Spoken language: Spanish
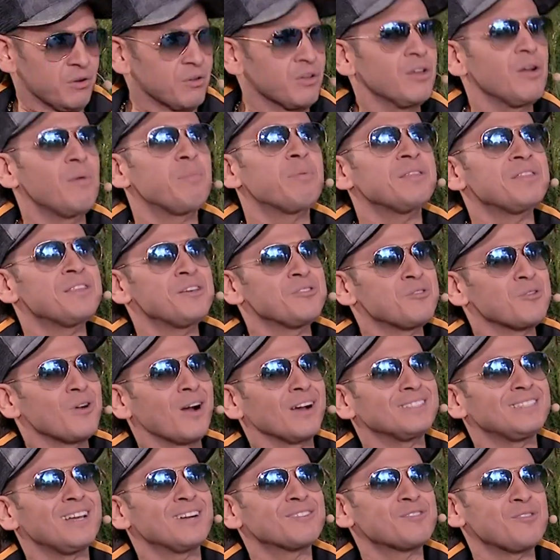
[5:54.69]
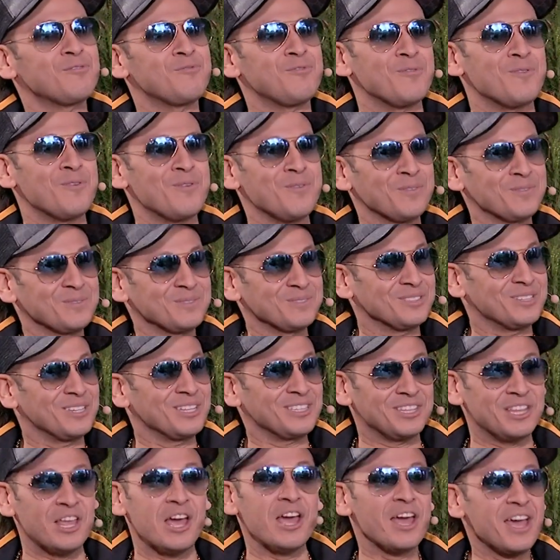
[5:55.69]
quiero aprender a tocar saxofón.
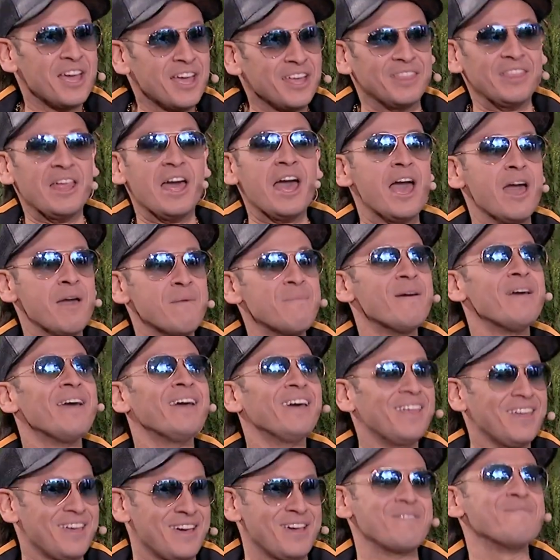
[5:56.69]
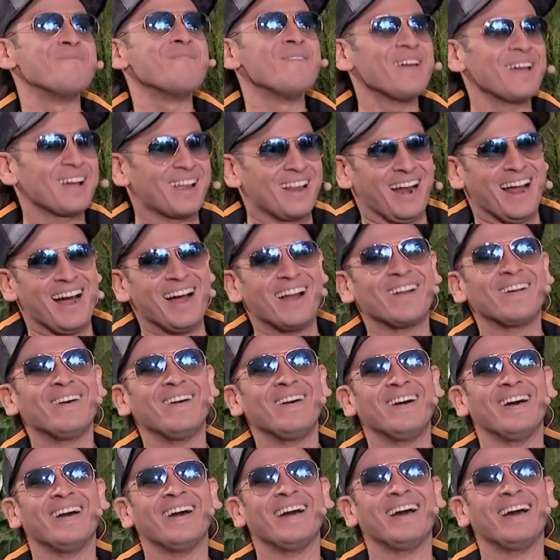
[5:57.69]
déjame, déjeme, déjeme, claro.